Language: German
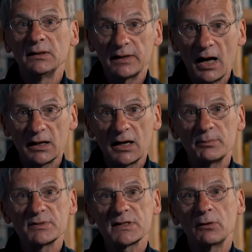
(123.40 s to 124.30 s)
Da
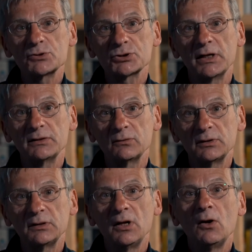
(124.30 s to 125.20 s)
gab es
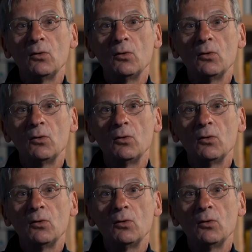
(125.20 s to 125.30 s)
Ausschreitungen